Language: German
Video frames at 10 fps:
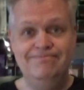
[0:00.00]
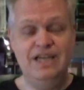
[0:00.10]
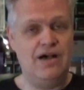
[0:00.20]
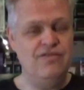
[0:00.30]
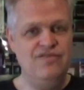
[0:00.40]

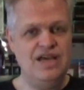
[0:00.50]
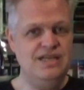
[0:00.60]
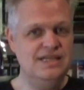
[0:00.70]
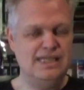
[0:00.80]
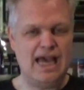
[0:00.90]
ja, wer
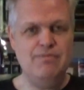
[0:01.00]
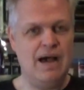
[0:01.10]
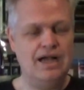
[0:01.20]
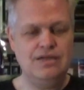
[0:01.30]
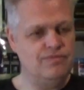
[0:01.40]
DSI
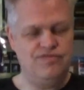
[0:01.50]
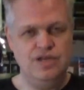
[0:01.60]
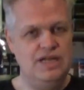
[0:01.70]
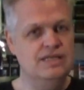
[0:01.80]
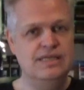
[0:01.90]
mag, für
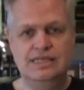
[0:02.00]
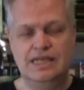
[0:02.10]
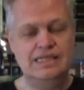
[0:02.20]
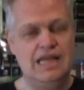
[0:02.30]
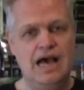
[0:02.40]
den ist das
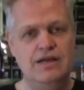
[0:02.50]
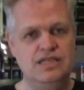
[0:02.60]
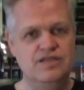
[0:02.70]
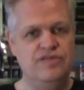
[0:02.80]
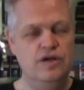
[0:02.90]
ganz klar.
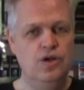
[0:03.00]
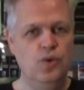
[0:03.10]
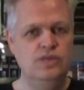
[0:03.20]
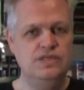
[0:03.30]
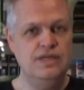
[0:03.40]
Diese Folge
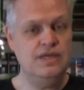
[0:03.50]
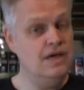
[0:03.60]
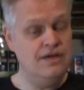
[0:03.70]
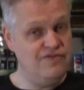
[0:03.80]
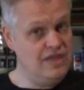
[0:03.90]
lohnt sich,
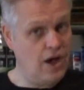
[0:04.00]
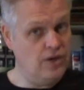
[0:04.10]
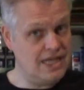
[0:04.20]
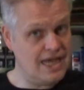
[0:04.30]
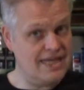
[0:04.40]
wie
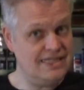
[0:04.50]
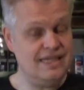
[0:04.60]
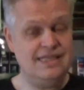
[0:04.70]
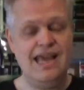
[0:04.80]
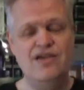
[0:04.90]
auch der Rest
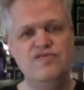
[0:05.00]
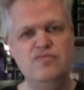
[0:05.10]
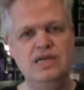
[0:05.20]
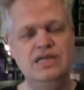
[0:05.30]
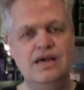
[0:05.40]
der Serie für
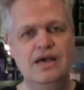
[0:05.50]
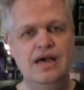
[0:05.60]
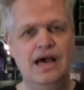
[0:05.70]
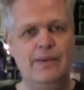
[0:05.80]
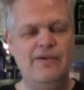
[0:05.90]
mich.
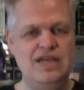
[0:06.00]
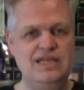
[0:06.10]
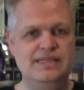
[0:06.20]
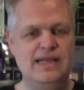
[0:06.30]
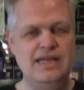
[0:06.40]
Aber wer
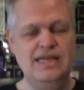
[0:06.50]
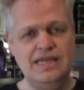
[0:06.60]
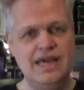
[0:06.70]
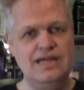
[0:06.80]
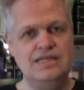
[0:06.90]
DS9 nicht
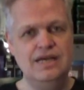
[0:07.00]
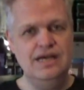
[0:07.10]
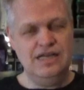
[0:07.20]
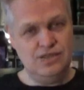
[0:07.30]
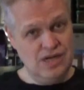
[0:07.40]
kennt,
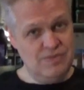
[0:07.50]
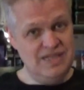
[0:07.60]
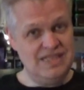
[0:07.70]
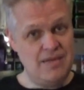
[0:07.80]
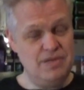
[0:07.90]
der sollte mit
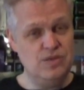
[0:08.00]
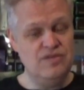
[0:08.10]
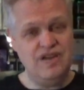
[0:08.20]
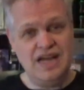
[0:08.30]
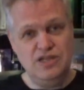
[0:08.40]
dieser Episode
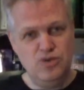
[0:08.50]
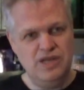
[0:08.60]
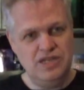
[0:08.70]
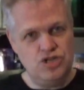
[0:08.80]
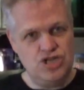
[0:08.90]
vielleicht nicht
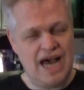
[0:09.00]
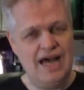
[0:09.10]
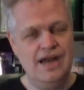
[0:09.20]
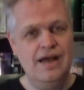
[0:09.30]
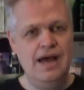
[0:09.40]
unbedingt
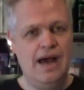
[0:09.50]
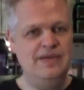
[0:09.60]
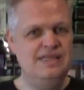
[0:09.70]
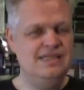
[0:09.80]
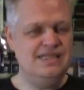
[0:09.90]
starten. Aber
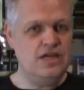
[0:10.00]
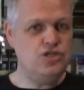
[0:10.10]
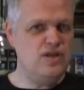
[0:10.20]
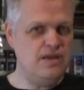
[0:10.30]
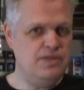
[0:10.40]
es ist eine sehr
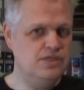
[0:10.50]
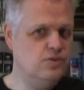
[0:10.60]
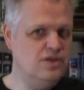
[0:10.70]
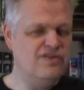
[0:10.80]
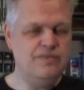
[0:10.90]
schöne
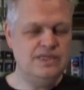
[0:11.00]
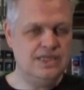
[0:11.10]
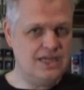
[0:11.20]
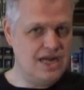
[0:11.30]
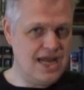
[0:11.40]
Episode, wenn man
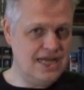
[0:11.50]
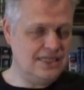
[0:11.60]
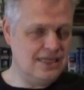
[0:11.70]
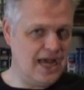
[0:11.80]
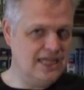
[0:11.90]
sich in den
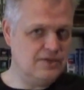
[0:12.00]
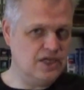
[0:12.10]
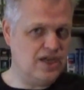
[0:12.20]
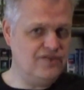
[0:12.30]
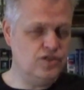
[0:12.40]
ersten ein, zwei
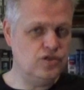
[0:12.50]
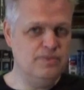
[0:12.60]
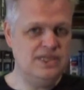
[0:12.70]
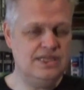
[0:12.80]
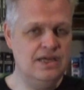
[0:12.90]
Staffeln schon ein
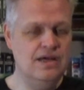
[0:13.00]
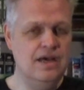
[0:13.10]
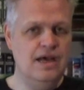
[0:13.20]
bisschen